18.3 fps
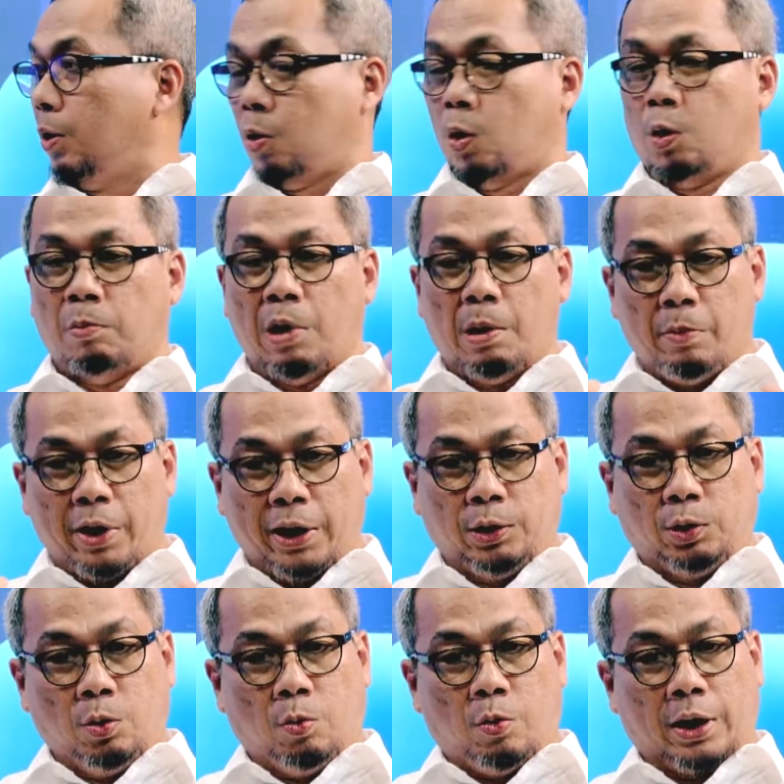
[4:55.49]
Hmm. Obama
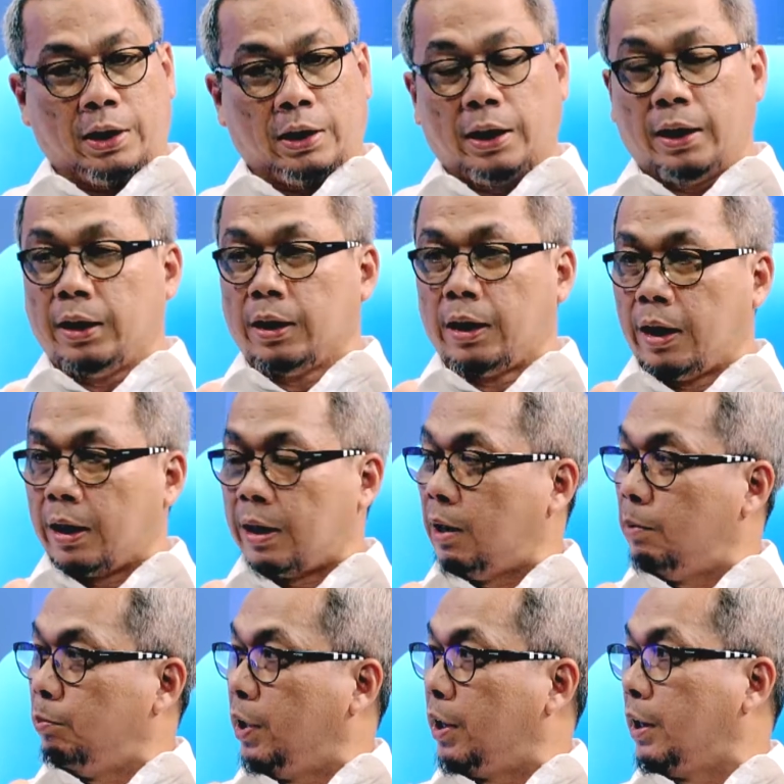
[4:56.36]
itu warga
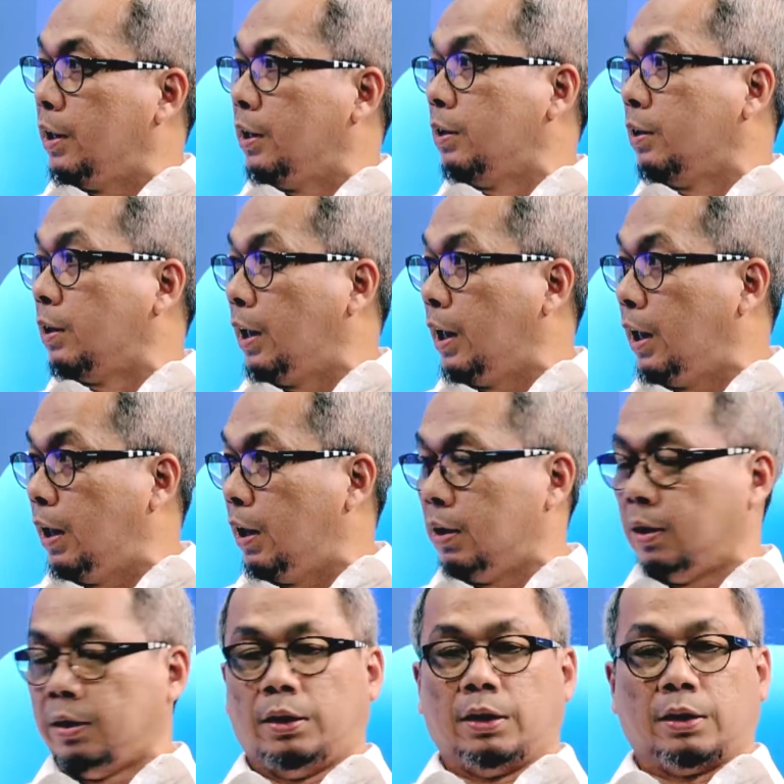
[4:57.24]
negara Amerika,
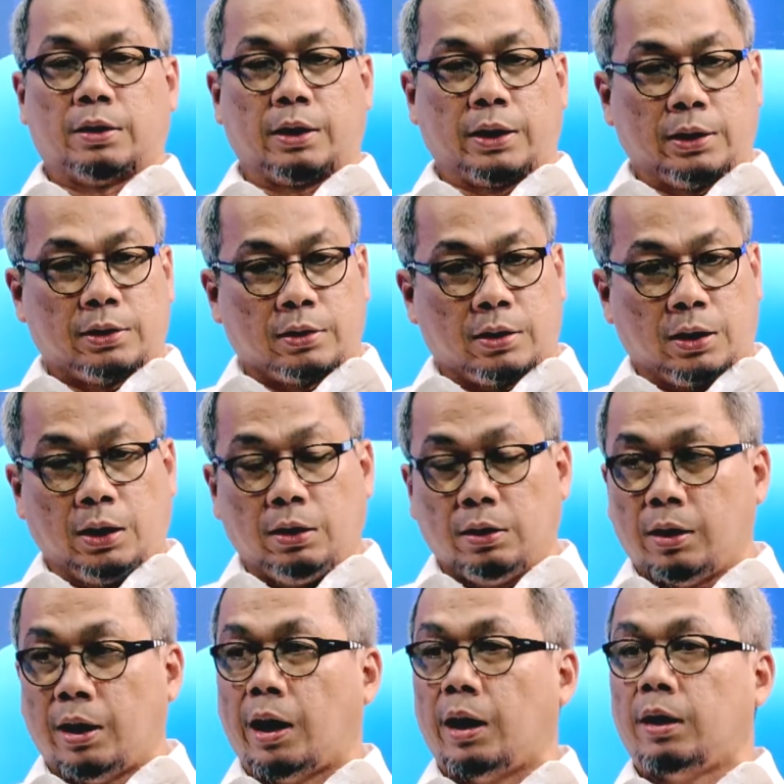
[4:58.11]

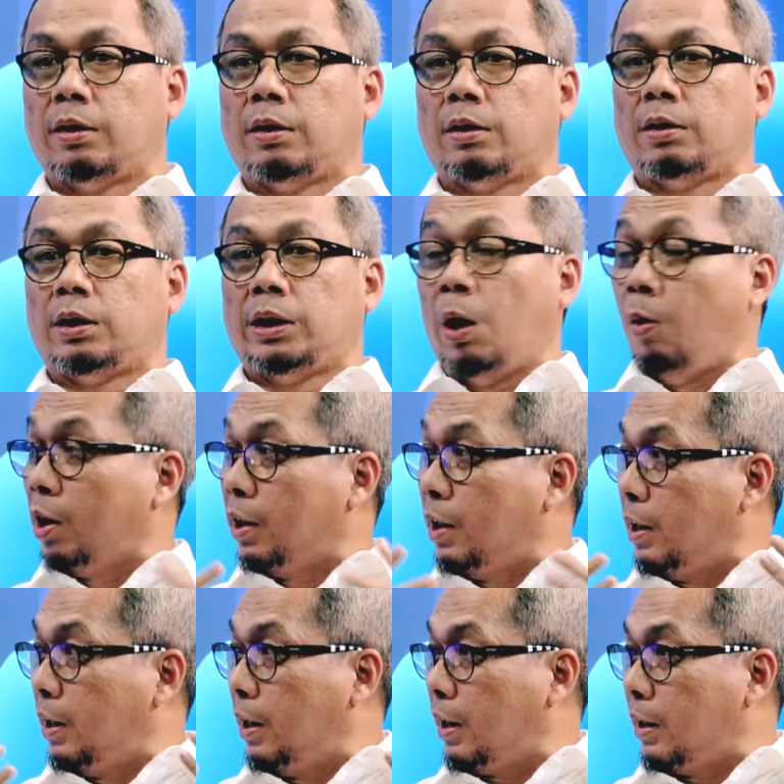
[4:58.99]
Kristen dan dia
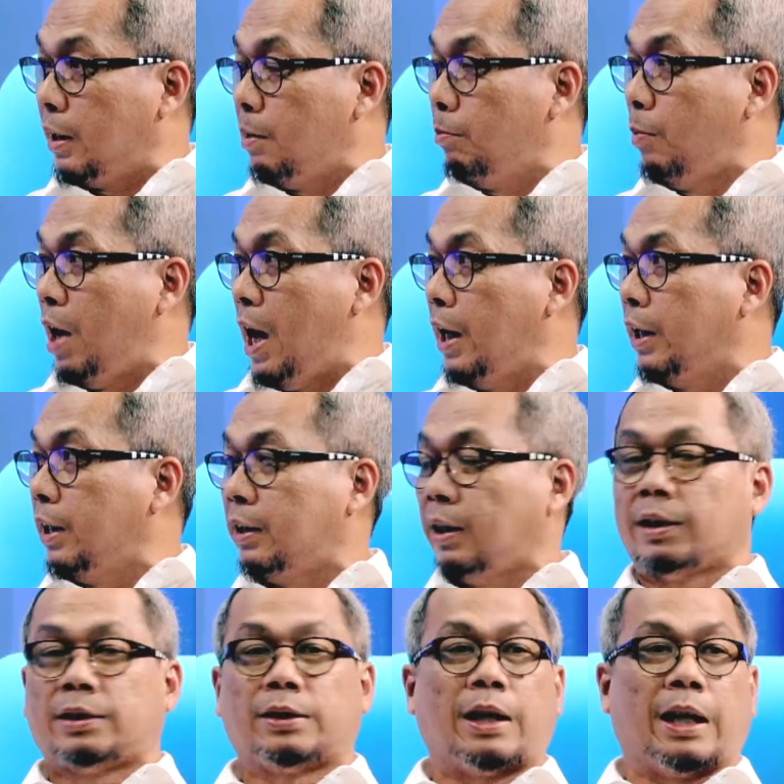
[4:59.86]
warga negara yang baik
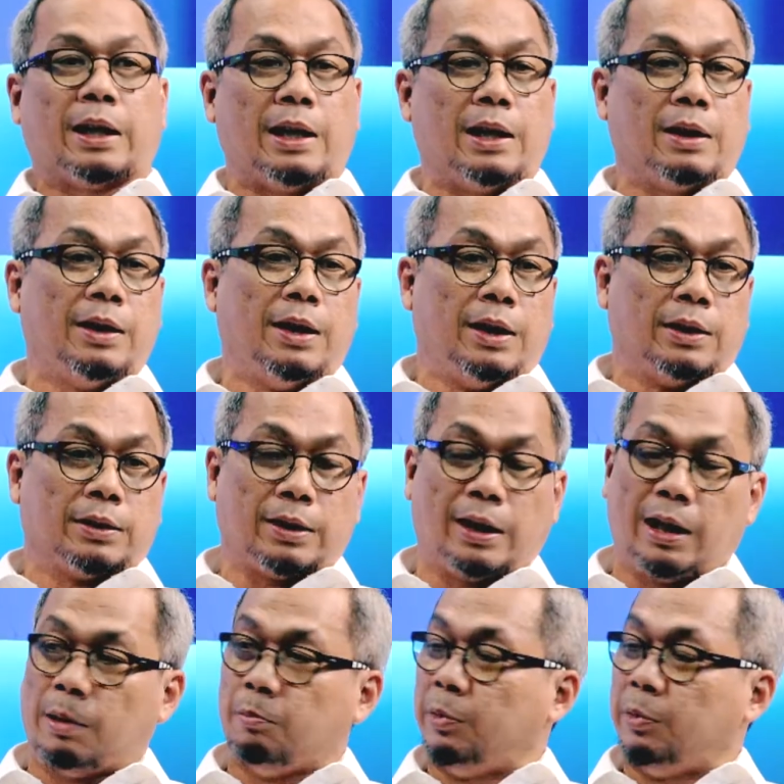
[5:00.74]
okay. yang sekarang sedang